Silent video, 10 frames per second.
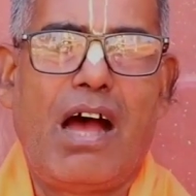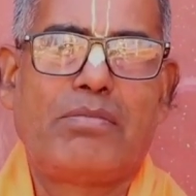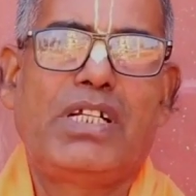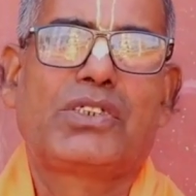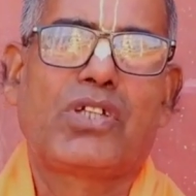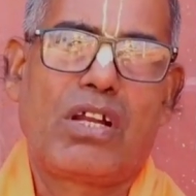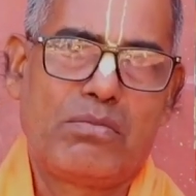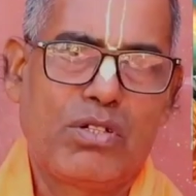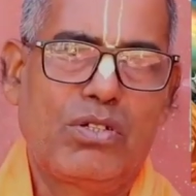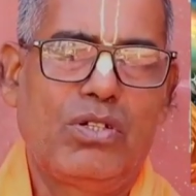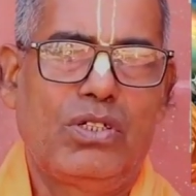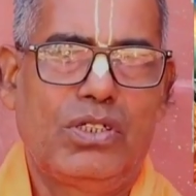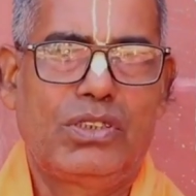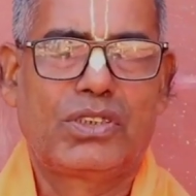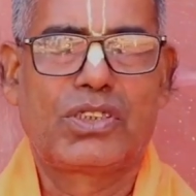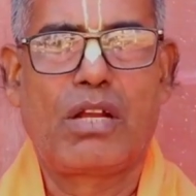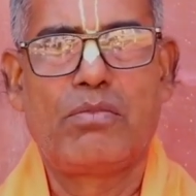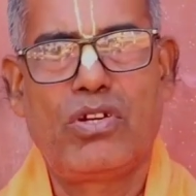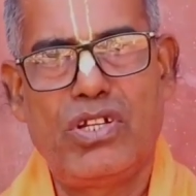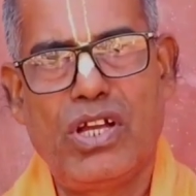আপনি সর্বজ্ঞ
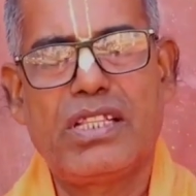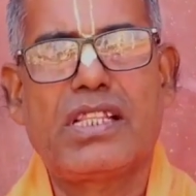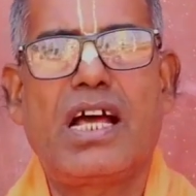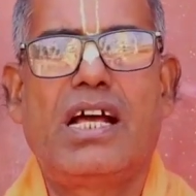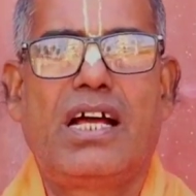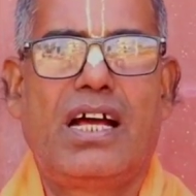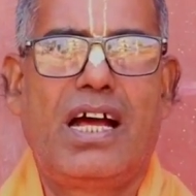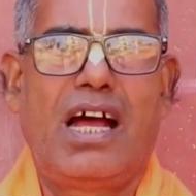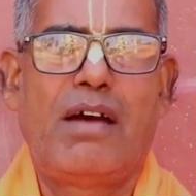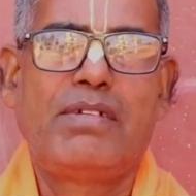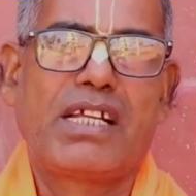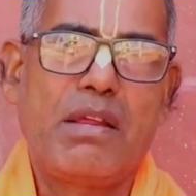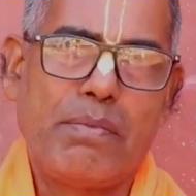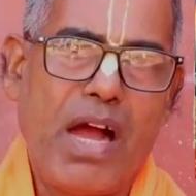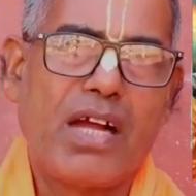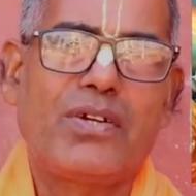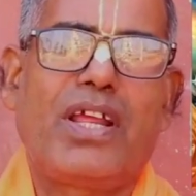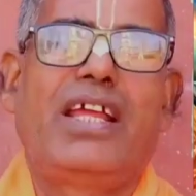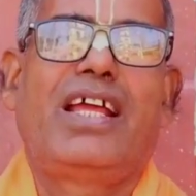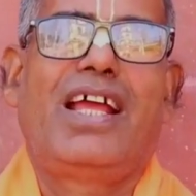সর্বনিয়ন্তা আপনি কৃপা
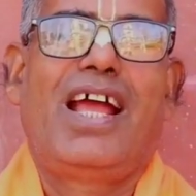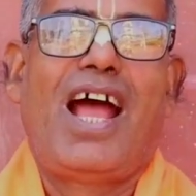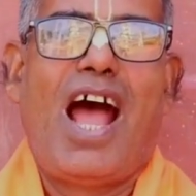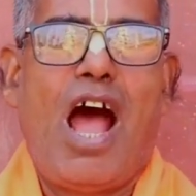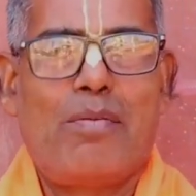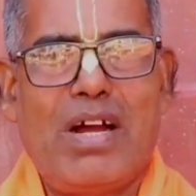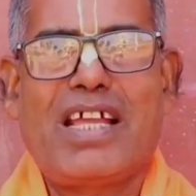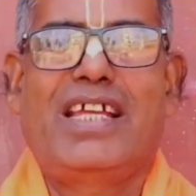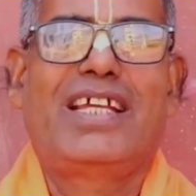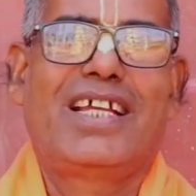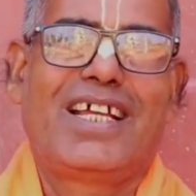করে আমাকে